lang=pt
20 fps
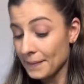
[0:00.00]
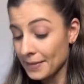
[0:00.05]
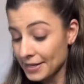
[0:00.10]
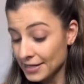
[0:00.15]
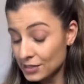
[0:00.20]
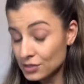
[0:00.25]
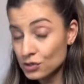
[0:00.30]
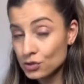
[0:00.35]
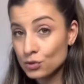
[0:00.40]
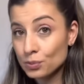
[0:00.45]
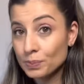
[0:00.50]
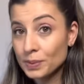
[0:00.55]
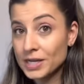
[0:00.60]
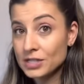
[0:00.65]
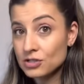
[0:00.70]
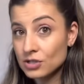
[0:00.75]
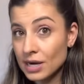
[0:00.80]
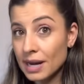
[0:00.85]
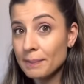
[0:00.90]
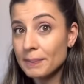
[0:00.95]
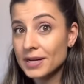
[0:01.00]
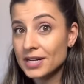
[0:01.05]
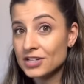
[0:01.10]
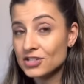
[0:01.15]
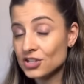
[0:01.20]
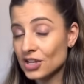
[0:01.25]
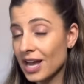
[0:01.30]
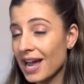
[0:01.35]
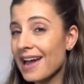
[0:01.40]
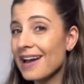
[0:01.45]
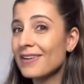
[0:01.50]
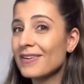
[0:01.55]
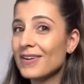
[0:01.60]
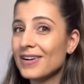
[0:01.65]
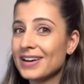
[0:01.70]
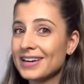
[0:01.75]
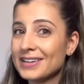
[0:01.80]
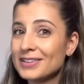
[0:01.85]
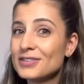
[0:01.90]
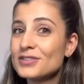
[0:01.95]
Isso para tirar mancha.
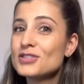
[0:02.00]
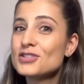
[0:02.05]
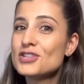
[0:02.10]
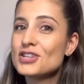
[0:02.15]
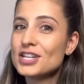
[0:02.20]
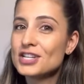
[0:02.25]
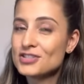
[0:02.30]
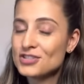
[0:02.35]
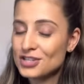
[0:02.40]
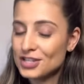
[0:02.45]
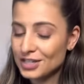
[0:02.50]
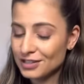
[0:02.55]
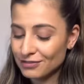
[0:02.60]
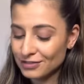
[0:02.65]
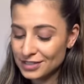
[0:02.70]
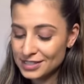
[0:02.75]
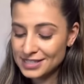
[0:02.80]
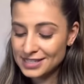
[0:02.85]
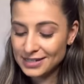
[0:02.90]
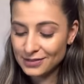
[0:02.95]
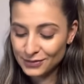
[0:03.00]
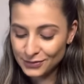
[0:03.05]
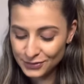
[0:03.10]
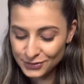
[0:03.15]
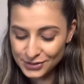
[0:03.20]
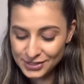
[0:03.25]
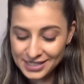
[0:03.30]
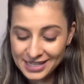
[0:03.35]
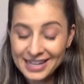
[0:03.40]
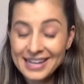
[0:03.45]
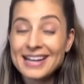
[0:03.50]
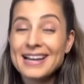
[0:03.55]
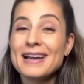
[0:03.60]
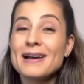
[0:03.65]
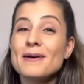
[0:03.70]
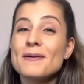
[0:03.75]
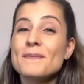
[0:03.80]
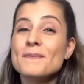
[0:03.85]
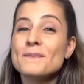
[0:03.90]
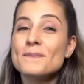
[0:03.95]
Agora, no dia a dia você usa
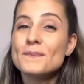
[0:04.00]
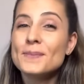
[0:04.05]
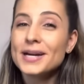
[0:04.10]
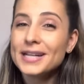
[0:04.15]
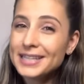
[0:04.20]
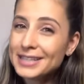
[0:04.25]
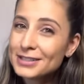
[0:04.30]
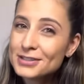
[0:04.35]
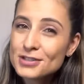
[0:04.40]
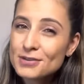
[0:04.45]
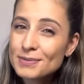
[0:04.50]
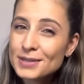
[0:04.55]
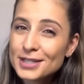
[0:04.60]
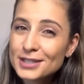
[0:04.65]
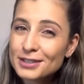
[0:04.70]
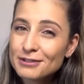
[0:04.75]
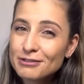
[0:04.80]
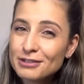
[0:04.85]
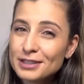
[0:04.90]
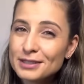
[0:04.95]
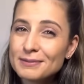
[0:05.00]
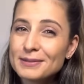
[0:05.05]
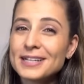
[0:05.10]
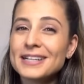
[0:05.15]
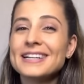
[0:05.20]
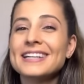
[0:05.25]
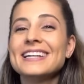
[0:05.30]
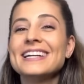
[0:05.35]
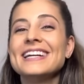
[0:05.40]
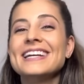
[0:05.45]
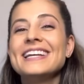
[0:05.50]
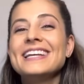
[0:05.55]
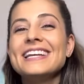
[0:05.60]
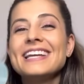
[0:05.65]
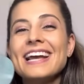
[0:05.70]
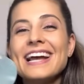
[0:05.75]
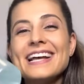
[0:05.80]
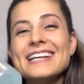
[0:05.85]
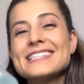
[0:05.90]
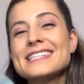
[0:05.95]
paninho de microfibra
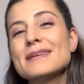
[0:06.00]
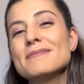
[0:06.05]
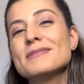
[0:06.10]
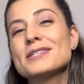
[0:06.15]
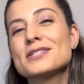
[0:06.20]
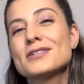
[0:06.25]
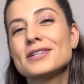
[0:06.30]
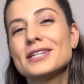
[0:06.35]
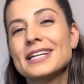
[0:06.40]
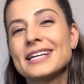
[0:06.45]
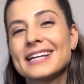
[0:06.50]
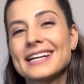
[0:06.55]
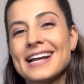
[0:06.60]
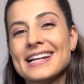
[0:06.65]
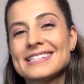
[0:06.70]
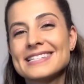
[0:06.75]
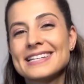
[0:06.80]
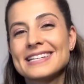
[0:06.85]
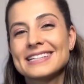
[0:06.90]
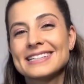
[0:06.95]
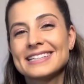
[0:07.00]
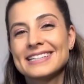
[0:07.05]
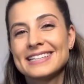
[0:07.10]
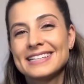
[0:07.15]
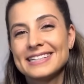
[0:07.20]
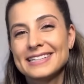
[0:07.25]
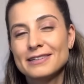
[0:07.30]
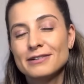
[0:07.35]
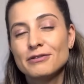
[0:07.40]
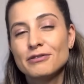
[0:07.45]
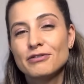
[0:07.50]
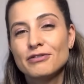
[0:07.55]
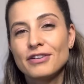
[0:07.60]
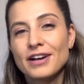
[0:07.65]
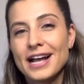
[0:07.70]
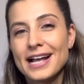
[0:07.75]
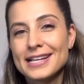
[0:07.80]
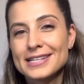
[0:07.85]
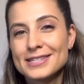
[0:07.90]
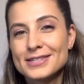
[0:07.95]
e essa misturinha caseira aqui que eu
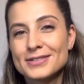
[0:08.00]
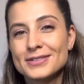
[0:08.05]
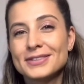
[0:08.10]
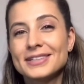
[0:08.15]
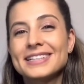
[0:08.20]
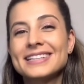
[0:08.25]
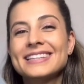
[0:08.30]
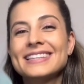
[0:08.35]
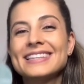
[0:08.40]
faço